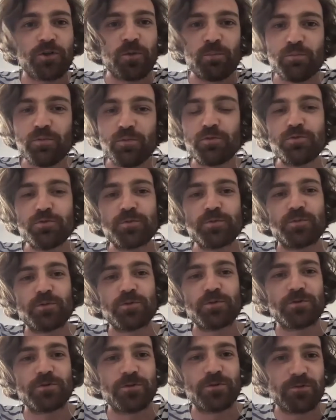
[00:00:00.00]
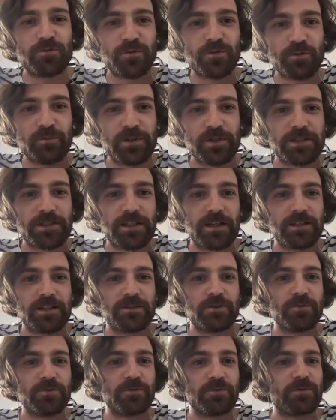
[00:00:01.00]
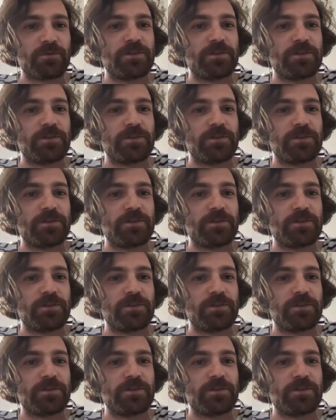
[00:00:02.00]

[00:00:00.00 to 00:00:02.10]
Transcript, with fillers: comme beaucoup, je pense, d'enfants de ma génération.